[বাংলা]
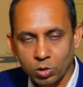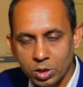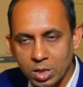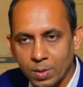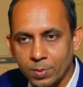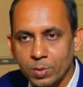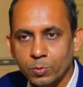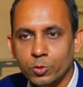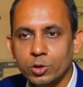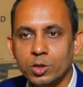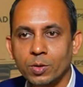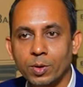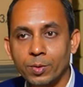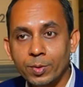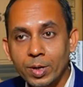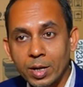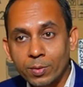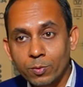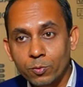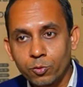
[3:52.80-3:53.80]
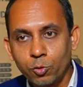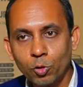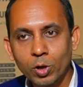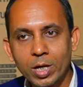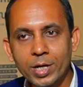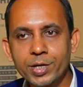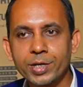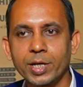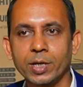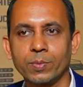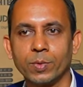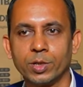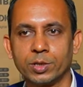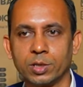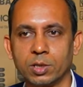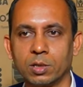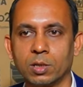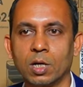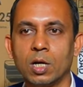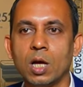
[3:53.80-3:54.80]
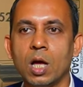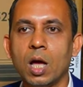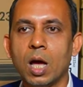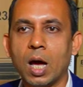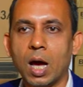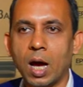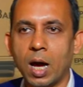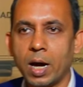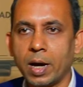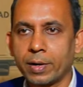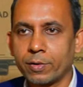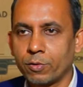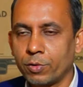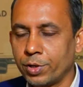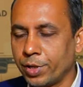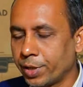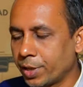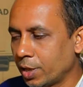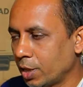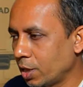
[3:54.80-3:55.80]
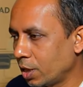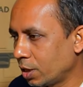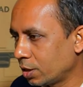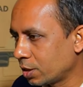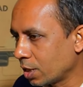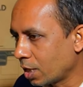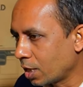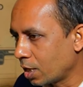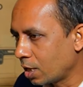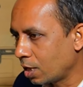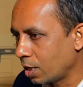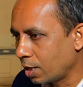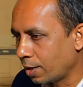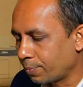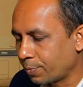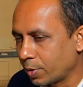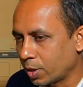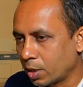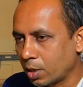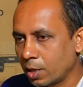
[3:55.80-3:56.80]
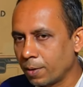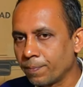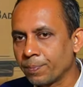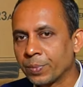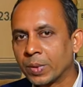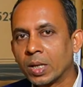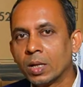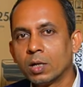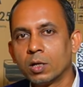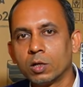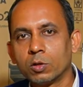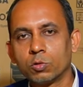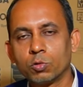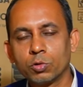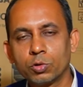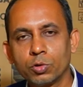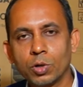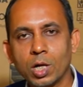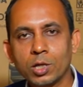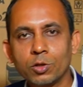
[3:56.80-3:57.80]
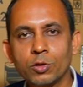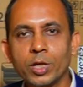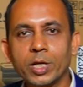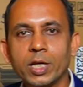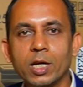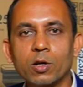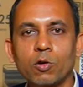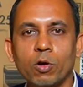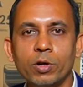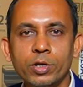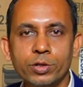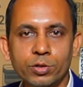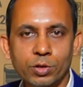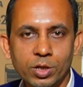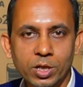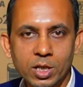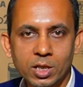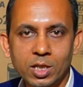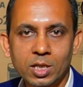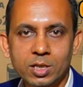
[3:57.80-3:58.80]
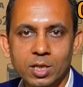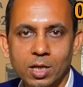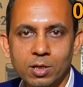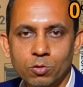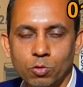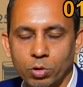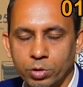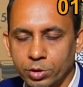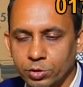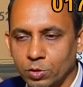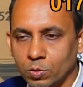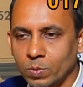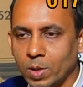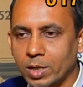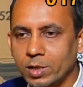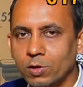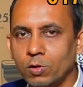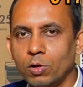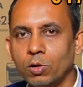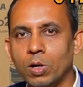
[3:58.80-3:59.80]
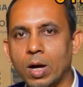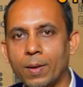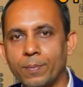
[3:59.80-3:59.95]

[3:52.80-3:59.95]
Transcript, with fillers: তখনই আপনারা বুঝতে পারবেন একদম ফুল ইনটেক মেশিন আর অনেকে যারা আপনারা দূর দূরান্ত থেকে কন্ডিশনে নিতে চান কন্ডিশন মানে হলো